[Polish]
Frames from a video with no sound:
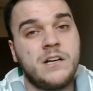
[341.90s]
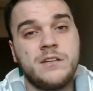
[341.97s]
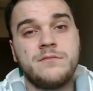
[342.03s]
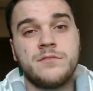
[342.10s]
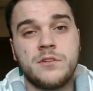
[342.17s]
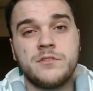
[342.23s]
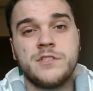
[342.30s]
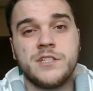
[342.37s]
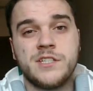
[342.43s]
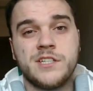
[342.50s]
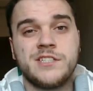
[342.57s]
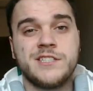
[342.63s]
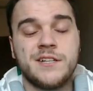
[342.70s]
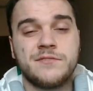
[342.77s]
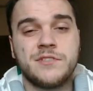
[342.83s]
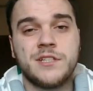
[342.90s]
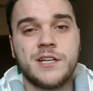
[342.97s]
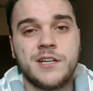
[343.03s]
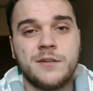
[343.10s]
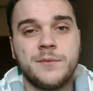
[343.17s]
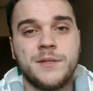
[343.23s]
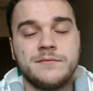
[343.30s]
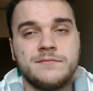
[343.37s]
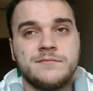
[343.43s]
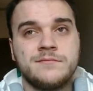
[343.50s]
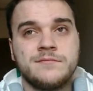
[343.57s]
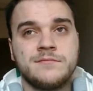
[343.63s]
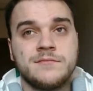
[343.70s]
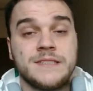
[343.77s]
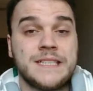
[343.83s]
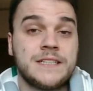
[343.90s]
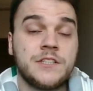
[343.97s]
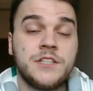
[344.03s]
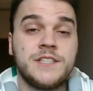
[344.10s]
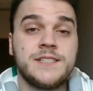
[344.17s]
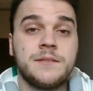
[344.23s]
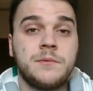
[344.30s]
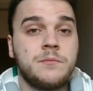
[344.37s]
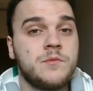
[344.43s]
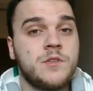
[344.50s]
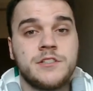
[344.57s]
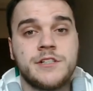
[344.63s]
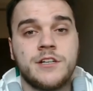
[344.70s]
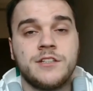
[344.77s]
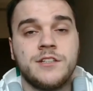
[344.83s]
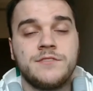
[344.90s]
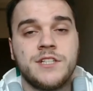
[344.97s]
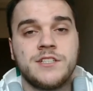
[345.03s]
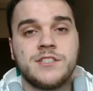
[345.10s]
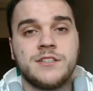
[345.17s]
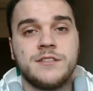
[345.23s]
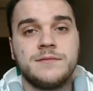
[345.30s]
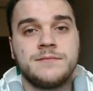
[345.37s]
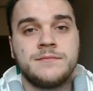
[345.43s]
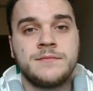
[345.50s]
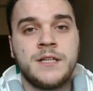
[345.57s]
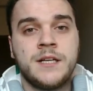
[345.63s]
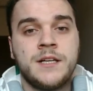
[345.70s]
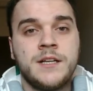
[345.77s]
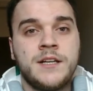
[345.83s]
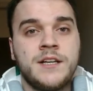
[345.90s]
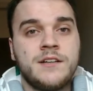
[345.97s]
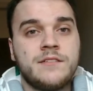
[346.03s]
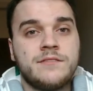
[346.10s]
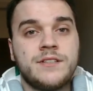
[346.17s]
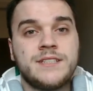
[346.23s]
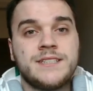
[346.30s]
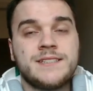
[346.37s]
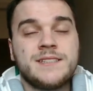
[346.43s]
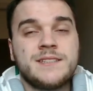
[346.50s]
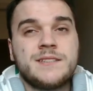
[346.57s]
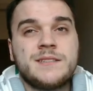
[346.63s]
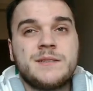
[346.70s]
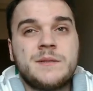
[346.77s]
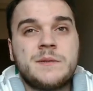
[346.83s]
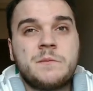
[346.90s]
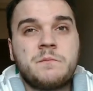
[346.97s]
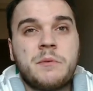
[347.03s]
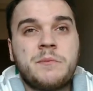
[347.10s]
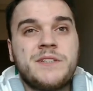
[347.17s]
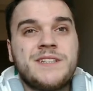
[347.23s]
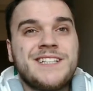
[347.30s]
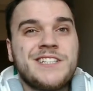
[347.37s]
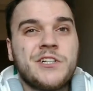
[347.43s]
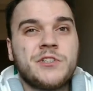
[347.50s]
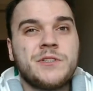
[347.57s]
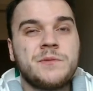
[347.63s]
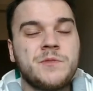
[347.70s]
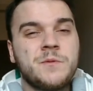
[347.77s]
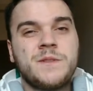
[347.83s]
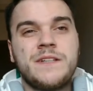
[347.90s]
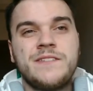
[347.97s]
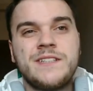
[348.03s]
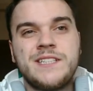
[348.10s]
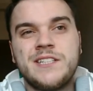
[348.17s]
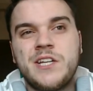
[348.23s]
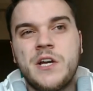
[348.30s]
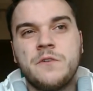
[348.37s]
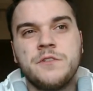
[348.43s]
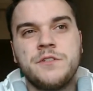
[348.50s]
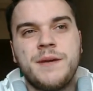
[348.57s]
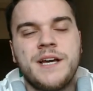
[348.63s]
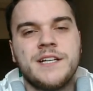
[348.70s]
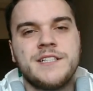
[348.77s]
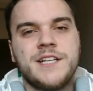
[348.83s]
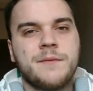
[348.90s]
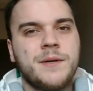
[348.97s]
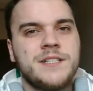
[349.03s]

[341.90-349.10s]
No i w gruncie rzeczy zawsze tak robię. Za to jestem im dozgodnie wdzięczny. Więc pamiętajcie o tym, żeby nawet się trochę uśmiechać.